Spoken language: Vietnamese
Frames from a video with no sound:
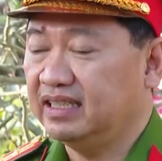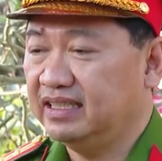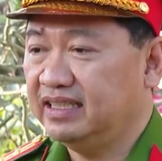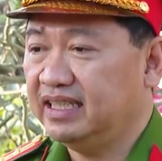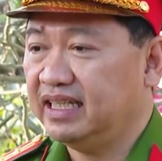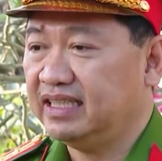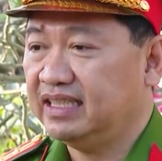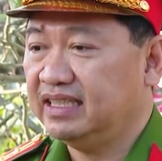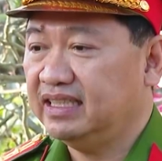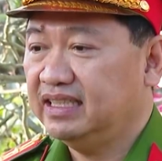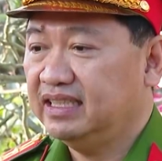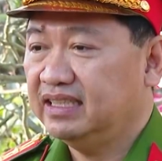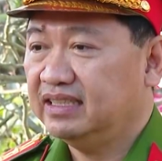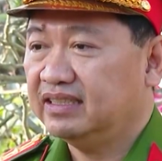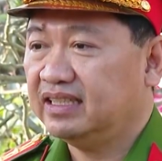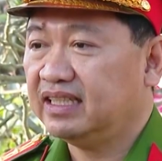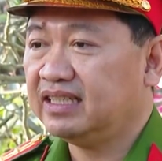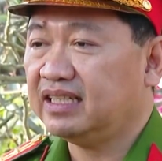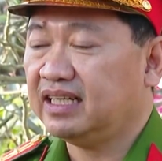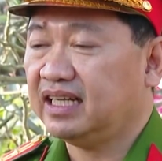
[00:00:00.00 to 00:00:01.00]
dân
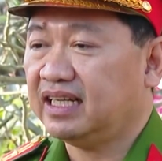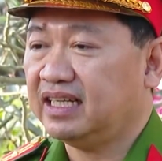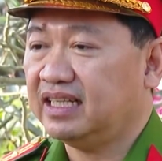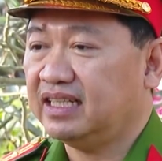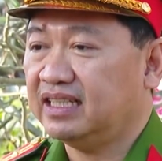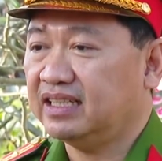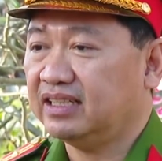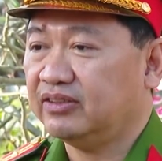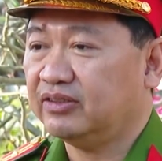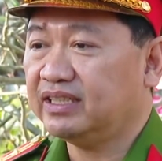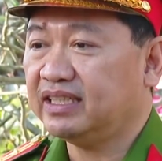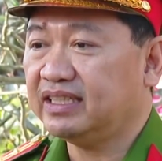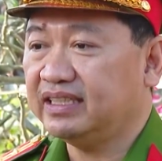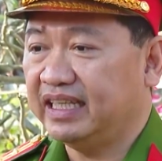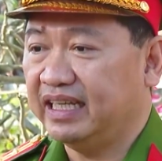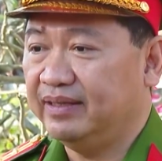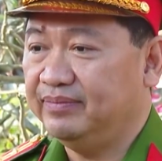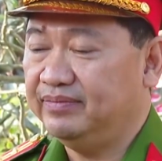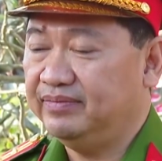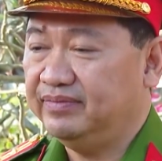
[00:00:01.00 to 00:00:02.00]
rất là có trách
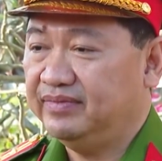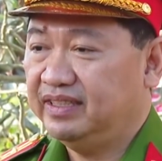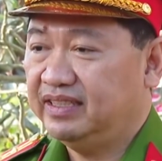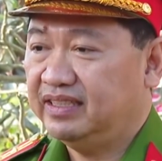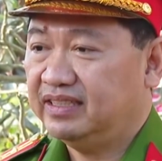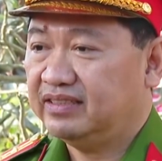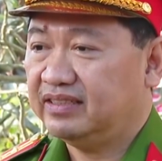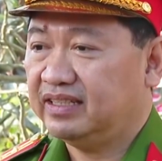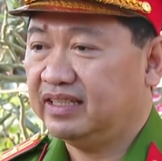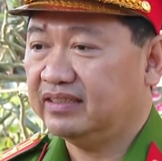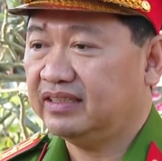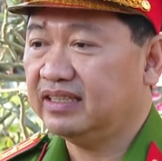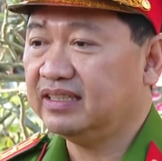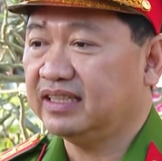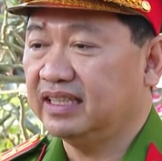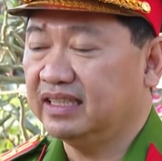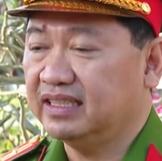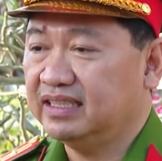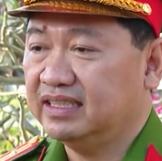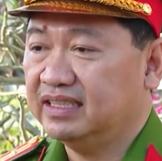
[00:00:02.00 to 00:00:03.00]
nhiệm à, tích
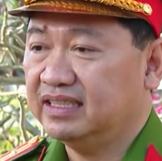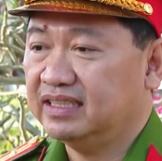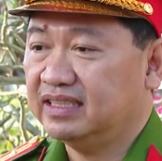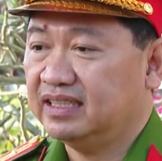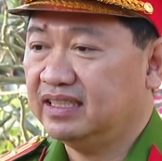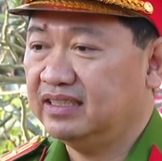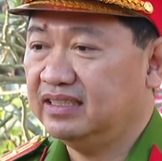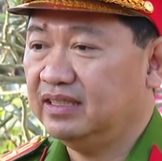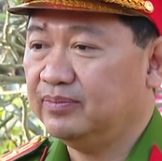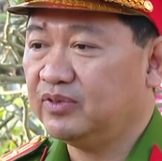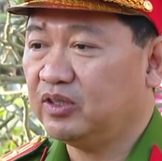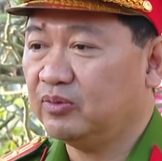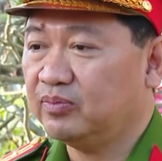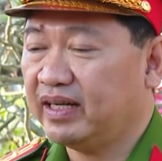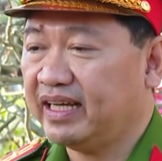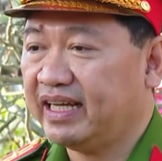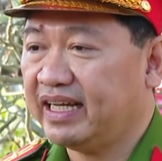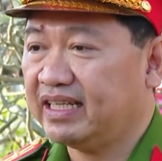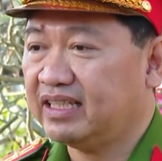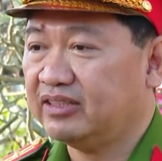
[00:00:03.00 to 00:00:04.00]
cực à, giúp công
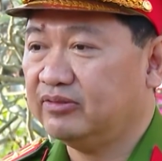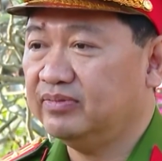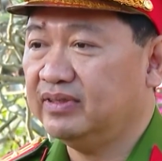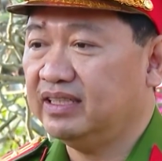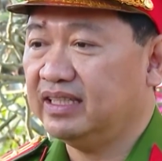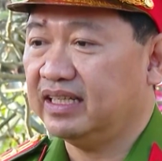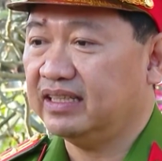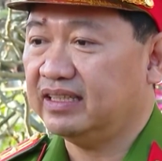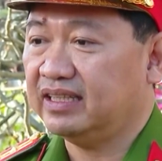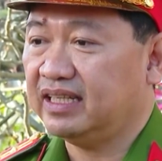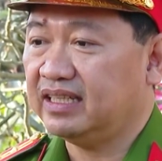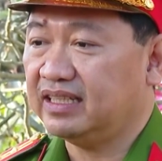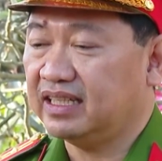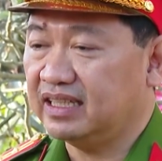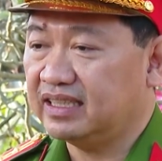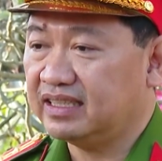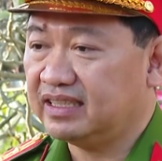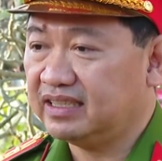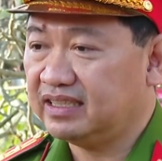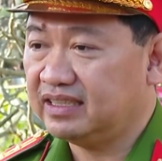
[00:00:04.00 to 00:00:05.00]
an cũng như là tích
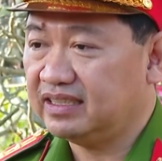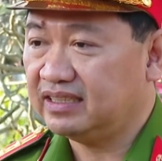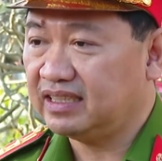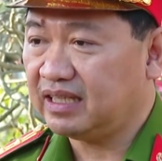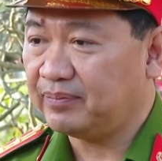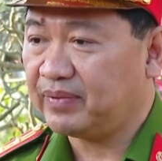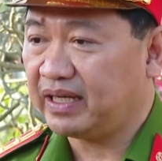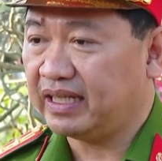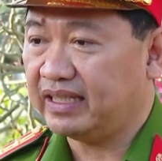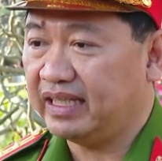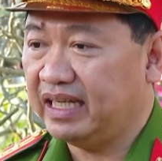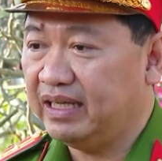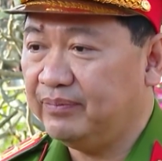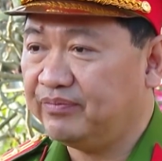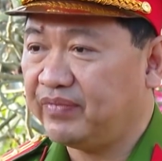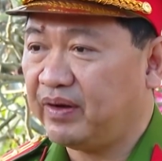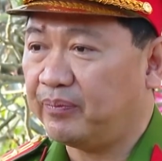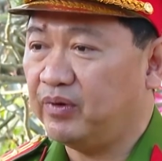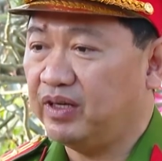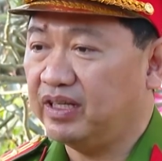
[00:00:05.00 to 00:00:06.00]
cực chấp hành
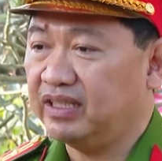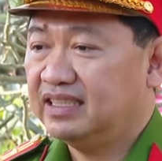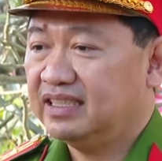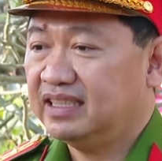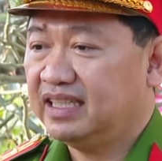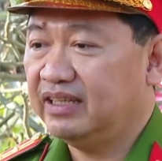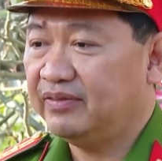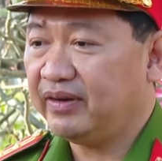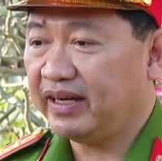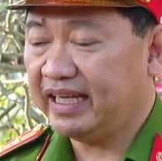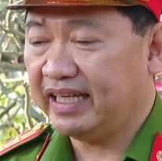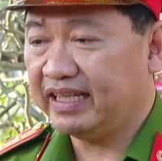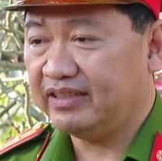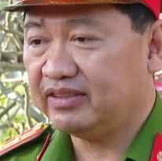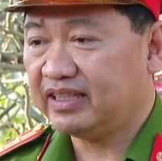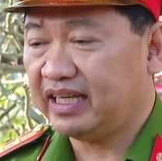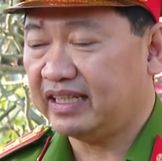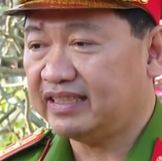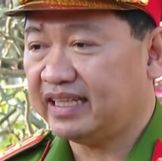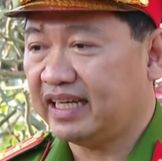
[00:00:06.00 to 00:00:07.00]
nghiêm pháp luật khi phát hiện
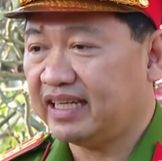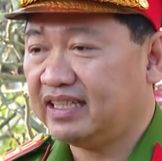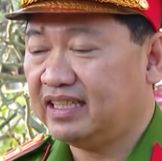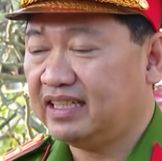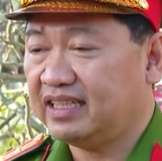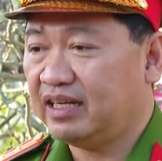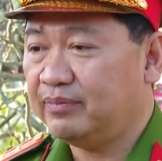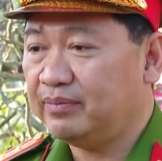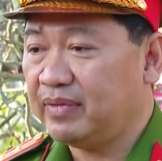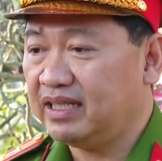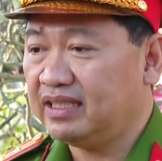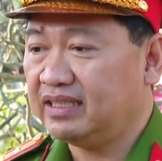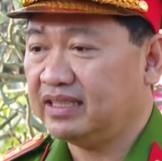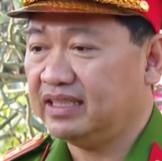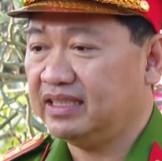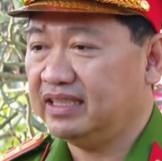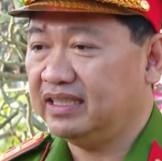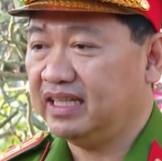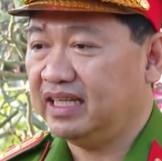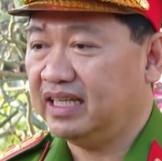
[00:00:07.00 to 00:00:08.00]
có tài sản đánh mất
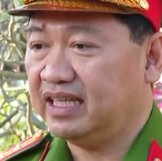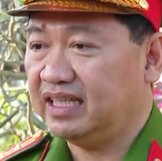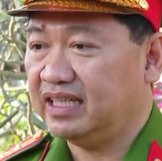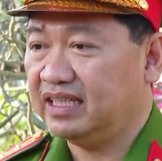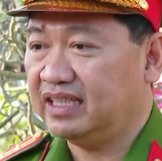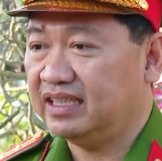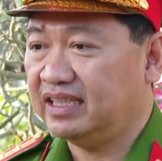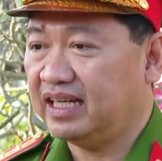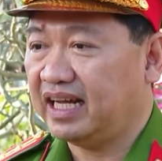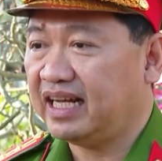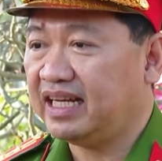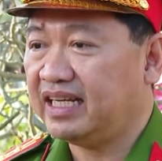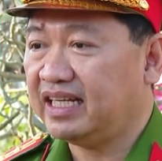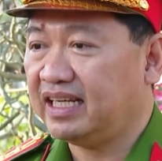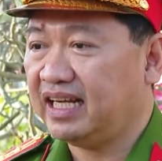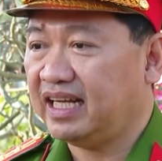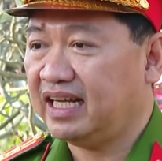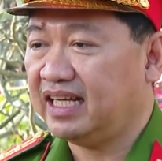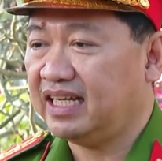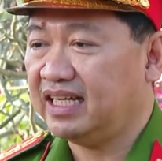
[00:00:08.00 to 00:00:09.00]
thì đã
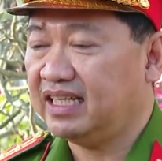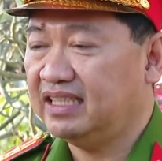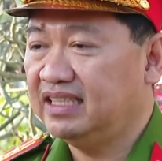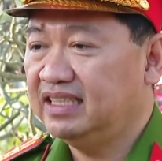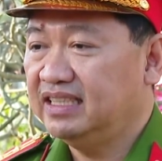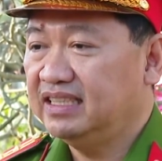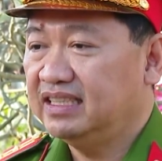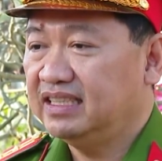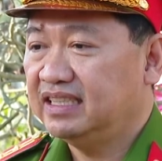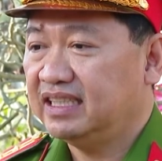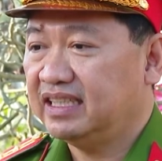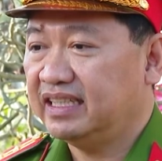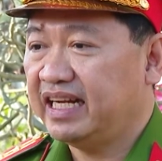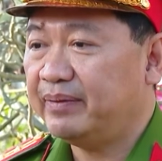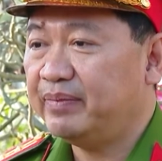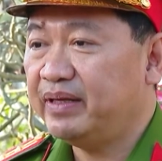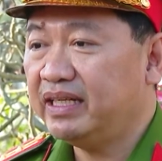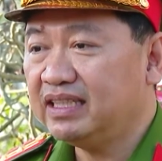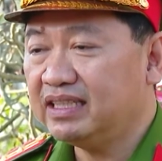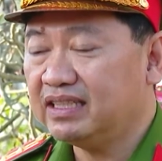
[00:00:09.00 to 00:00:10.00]
là
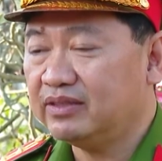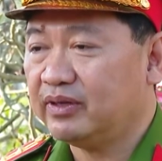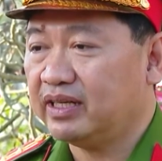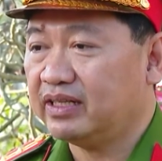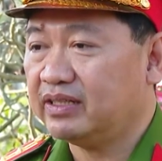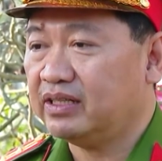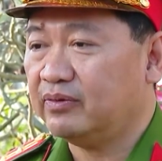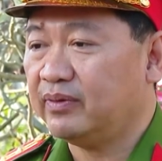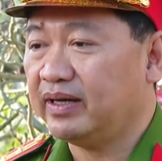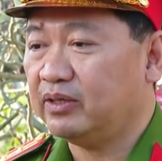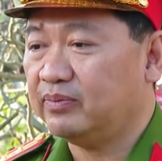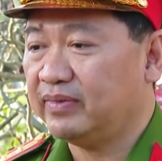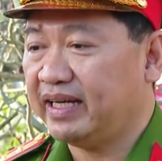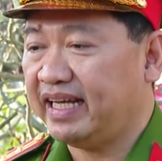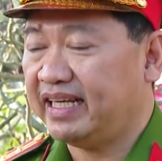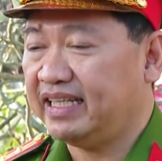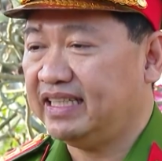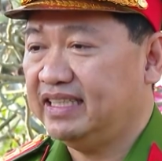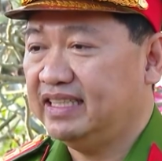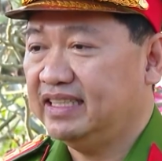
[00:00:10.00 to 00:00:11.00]
đem đến cơ quan cơ quan công
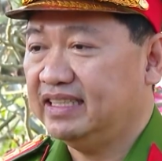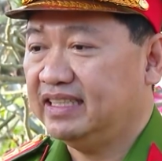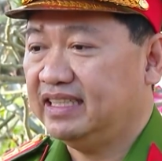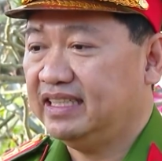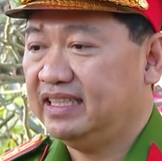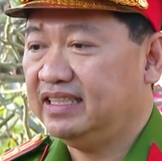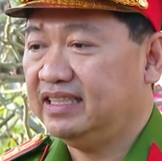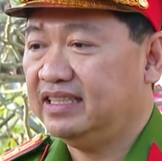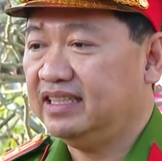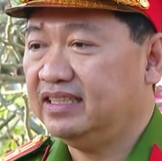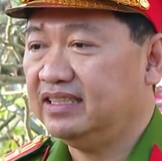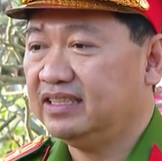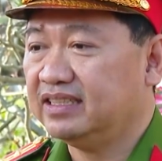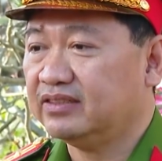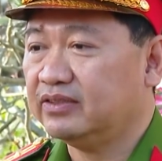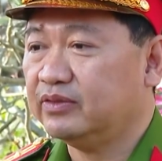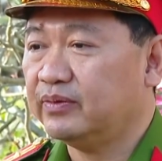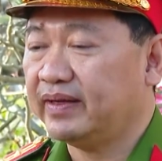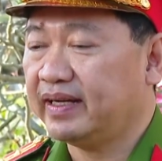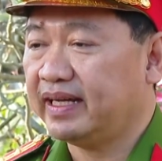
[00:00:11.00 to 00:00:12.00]
an để, để cho
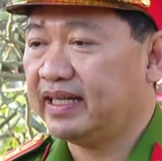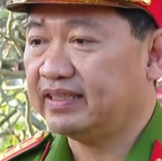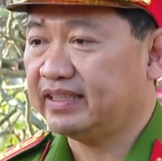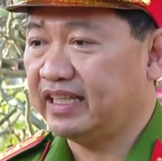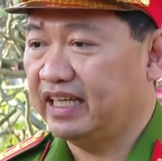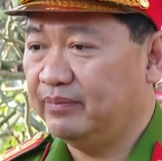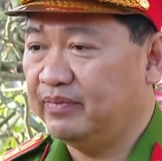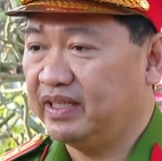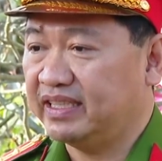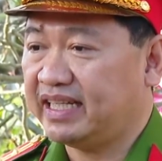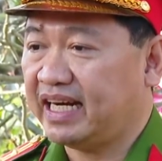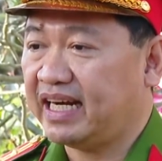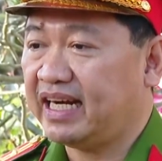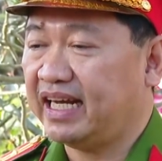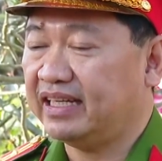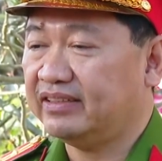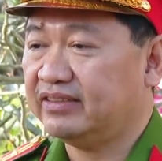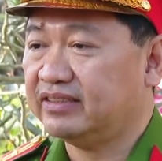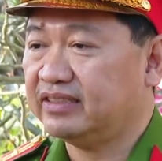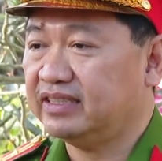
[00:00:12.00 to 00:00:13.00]
cơ quan an tìm và trả
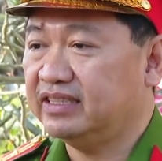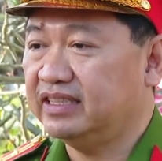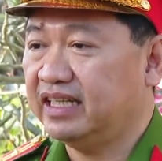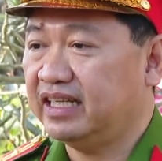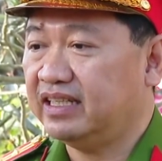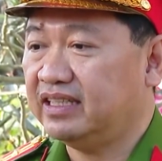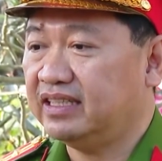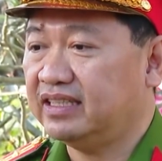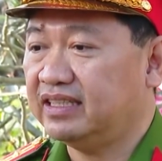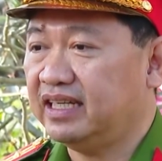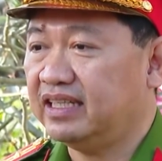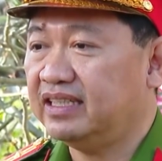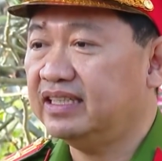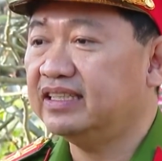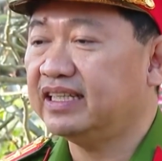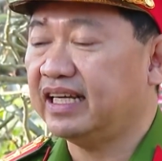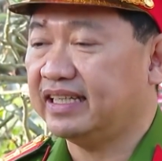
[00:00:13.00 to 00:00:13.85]
lại cho người đã đánh rơi tài